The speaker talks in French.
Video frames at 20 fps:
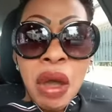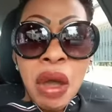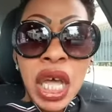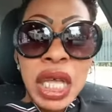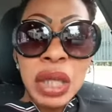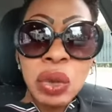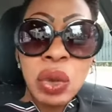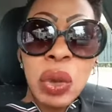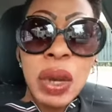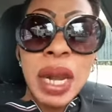
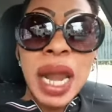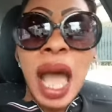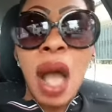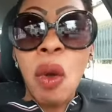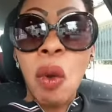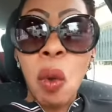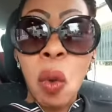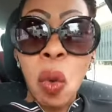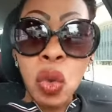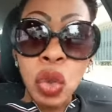quand on
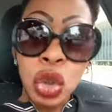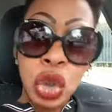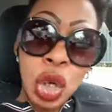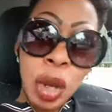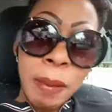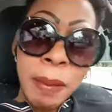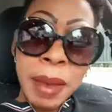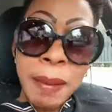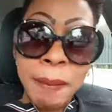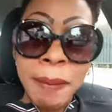accouche,
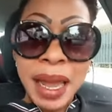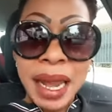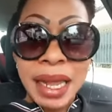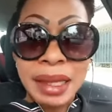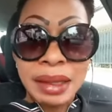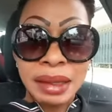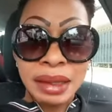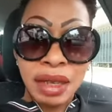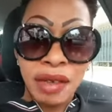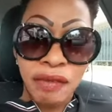on met pas
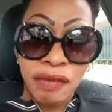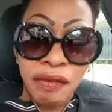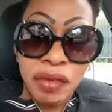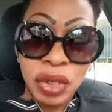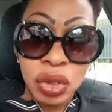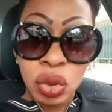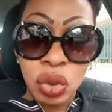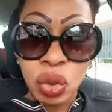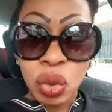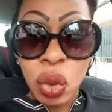les
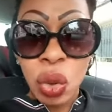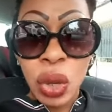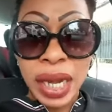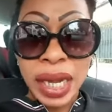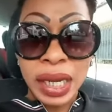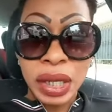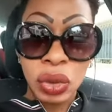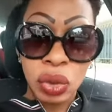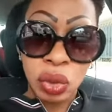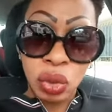enfants sur les
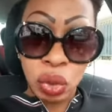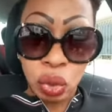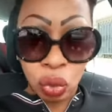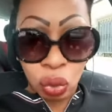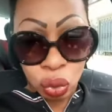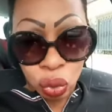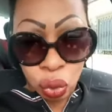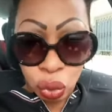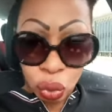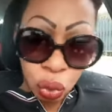réseaux
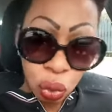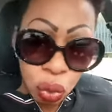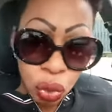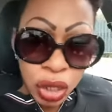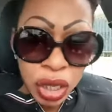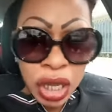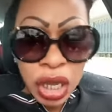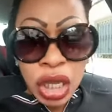sociaux.